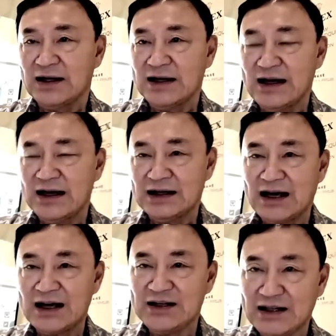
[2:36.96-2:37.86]
ได้
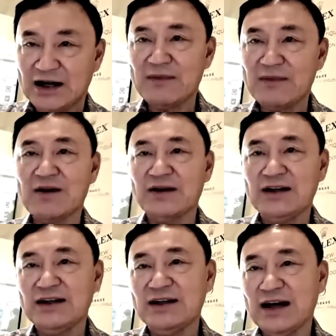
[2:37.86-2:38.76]
ใกล้ชิดกันมากกว่านี้
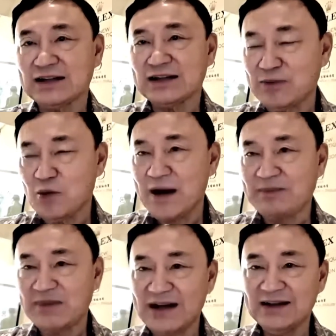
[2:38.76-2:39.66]
หลังจากผมกลับ
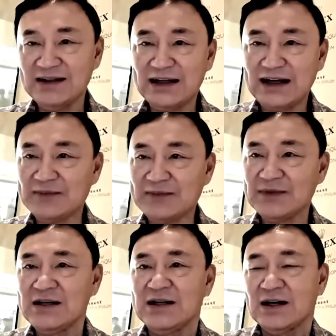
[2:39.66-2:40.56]
ไปนะครับ
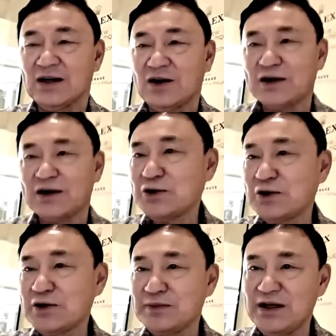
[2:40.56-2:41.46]
ขอให้ทุกคน
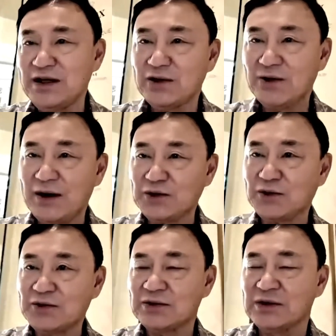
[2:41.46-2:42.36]
มีความสุข
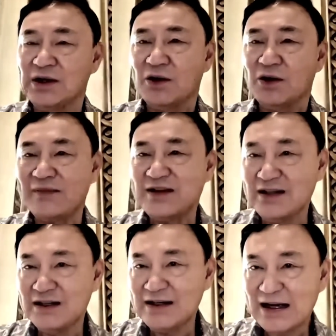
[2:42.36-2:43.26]
ความเจ
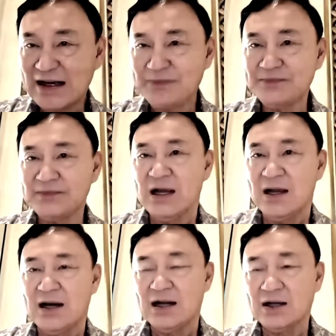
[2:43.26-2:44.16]
ริญนะครับ
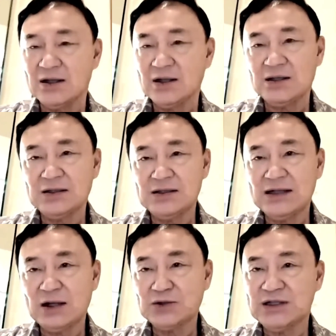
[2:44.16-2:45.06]
แล้วก็
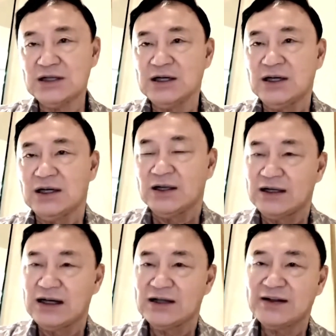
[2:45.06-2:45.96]
เราจะ
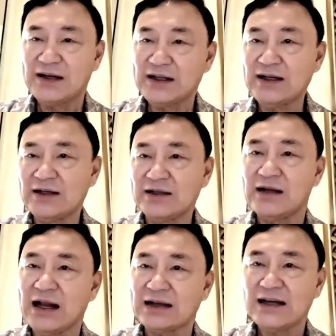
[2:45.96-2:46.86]
รันเศรษฐกิจ
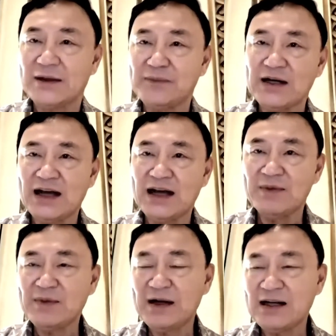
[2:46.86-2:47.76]
หลังจากเพื่อไทยมา
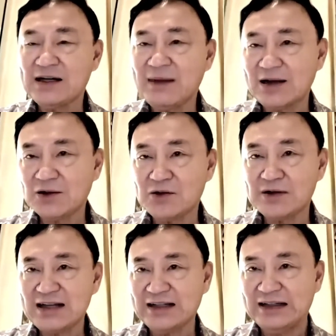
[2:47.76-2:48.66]
เป็นรัฐบาลก็คง
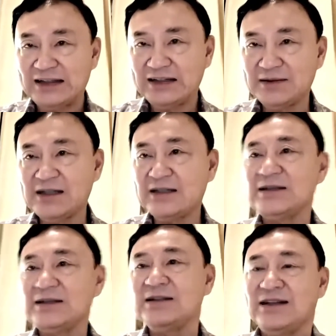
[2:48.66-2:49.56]
น่าจะดีขึ้นเยอะ
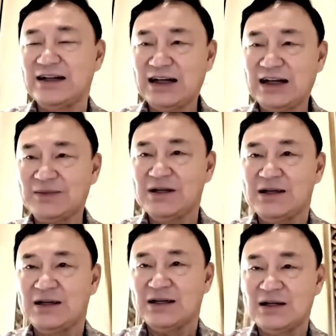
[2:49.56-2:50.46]
นะครับ
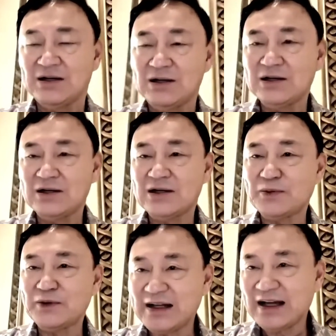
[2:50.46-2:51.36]
ก็ขอบคุ
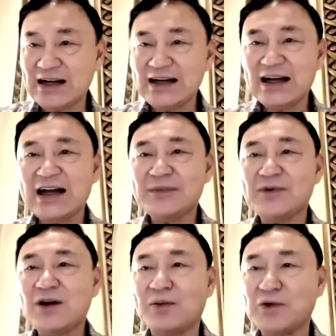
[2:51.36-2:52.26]
ณอีกครั้งนะครับ ขอบ
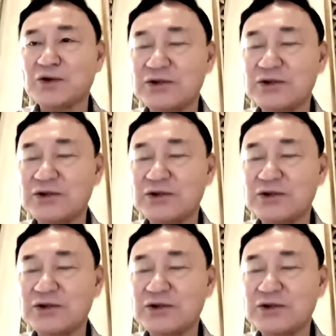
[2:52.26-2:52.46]
คุณคุณ